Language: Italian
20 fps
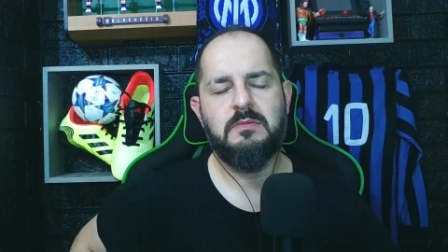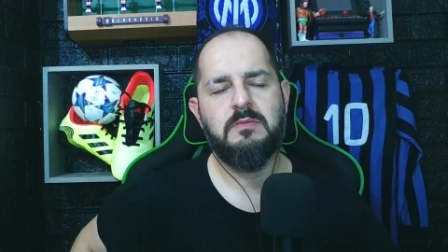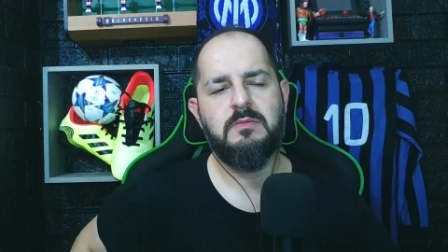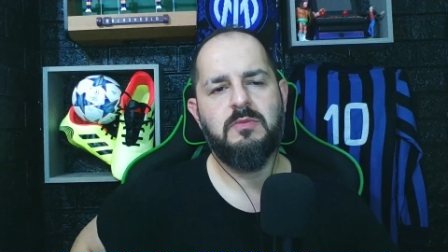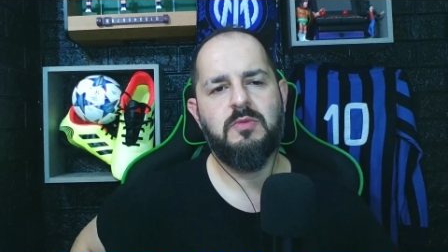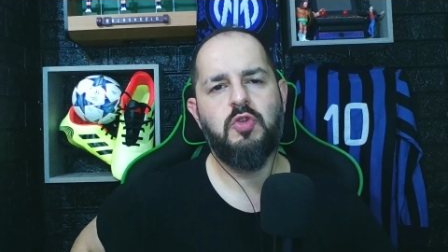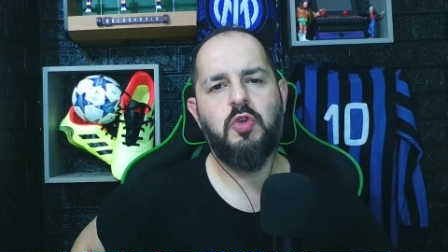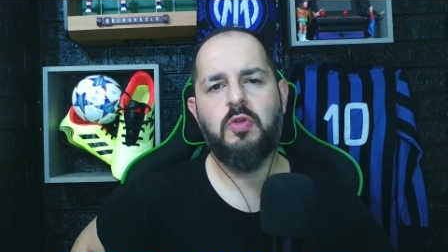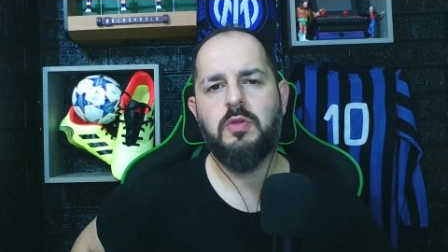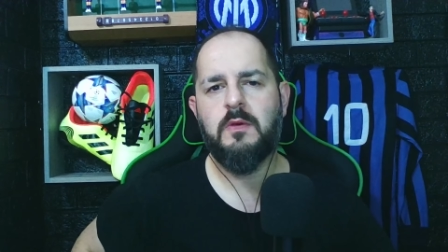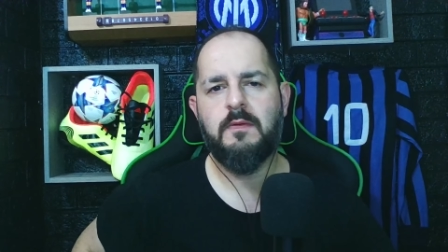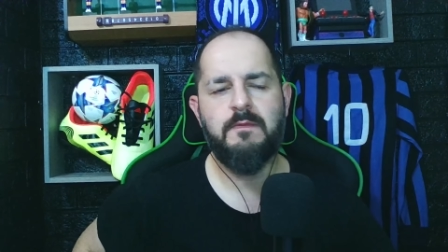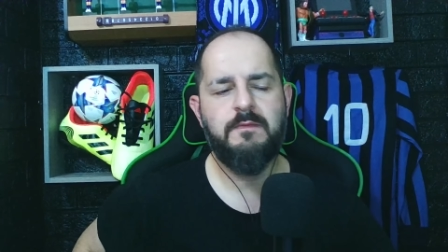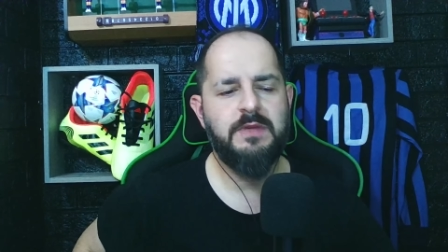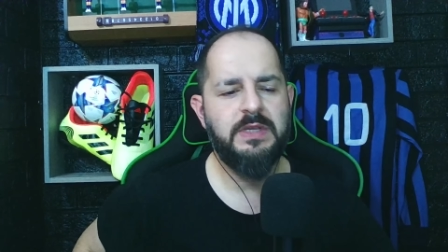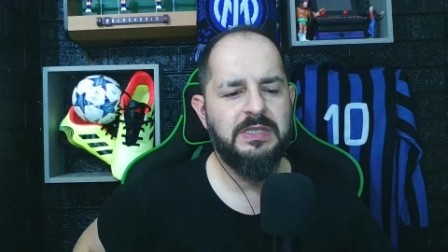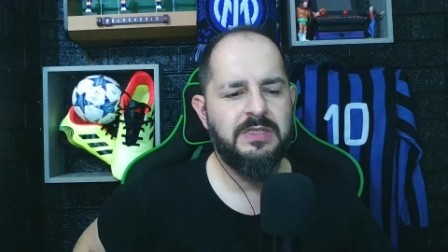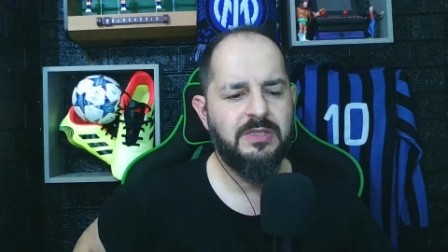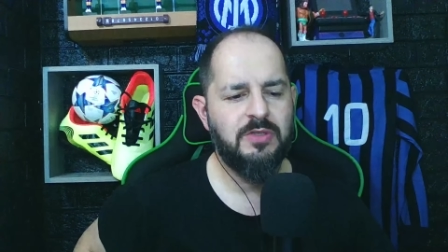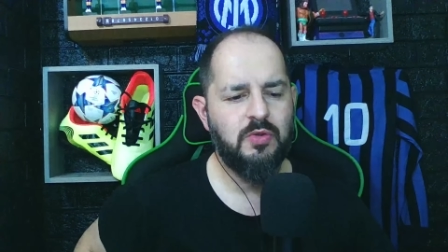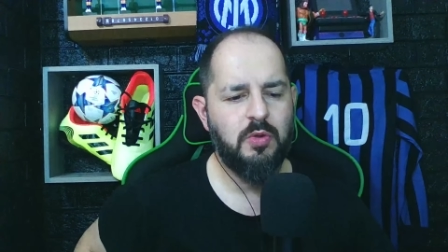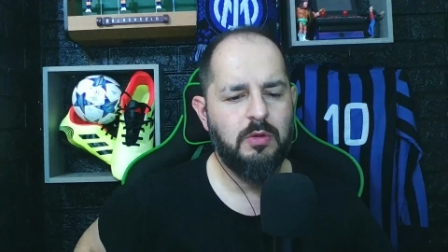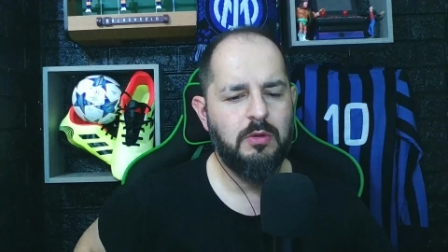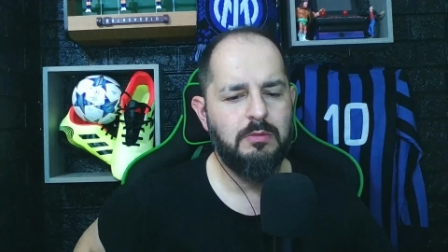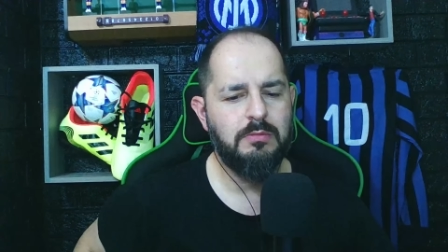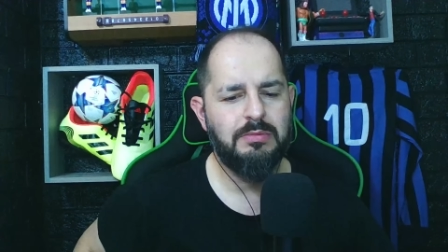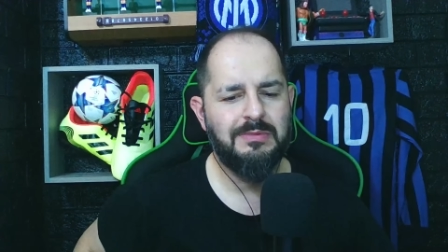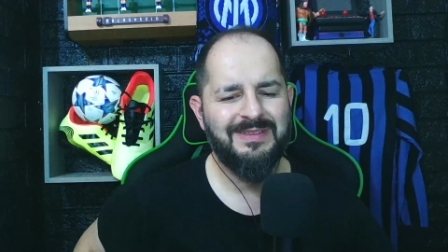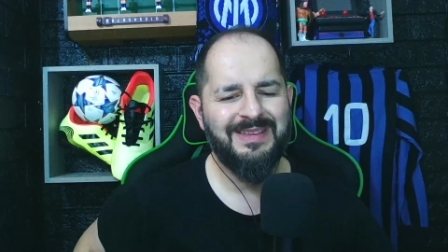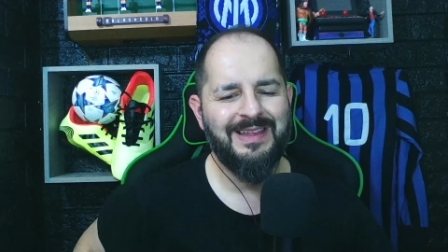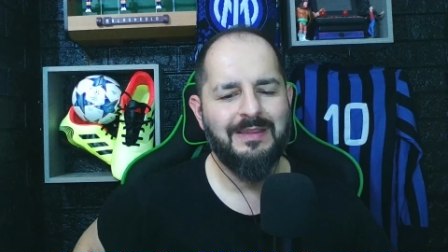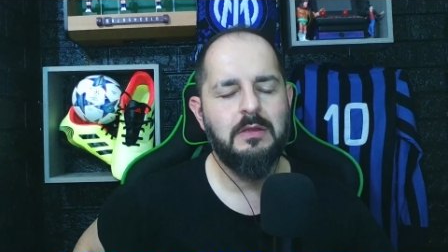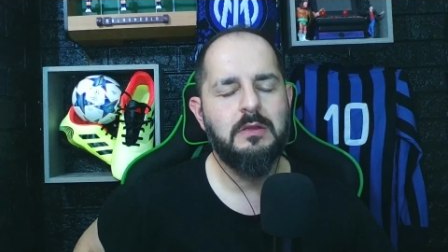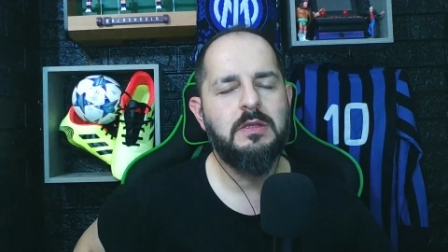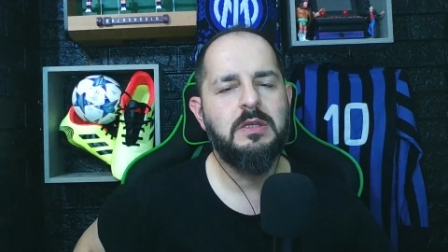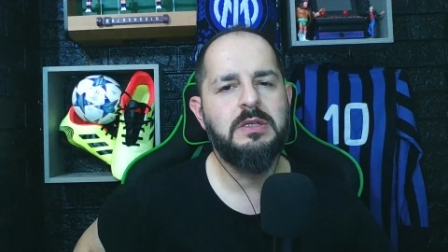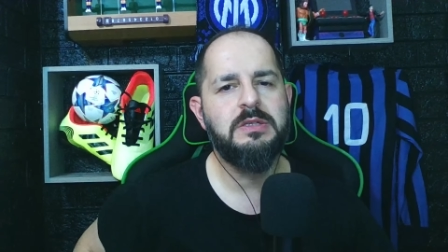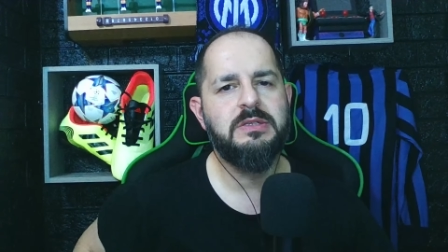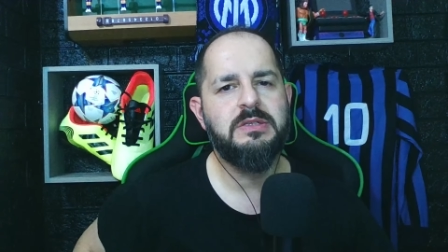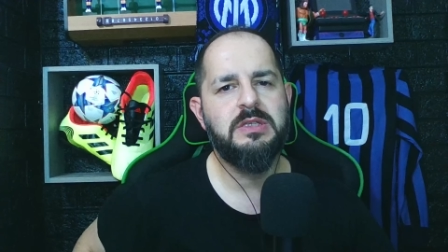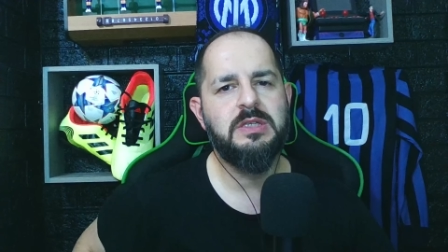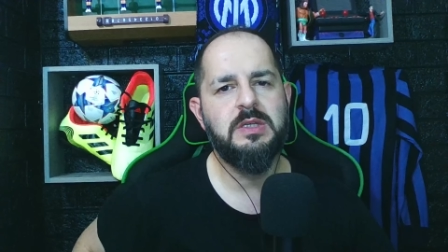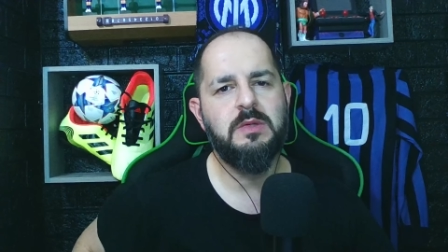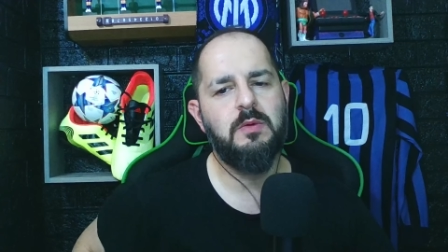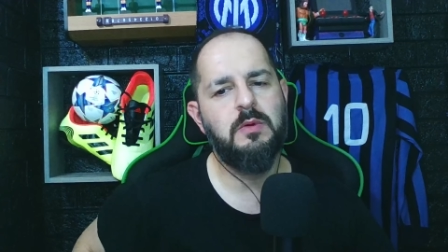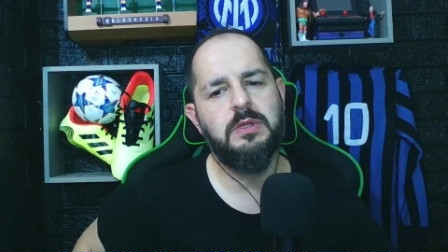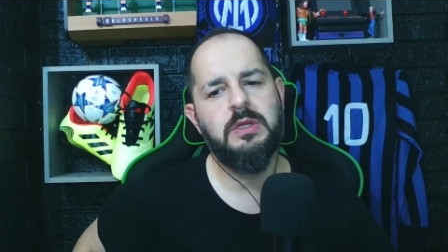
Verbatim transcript: non ho visto tantissimo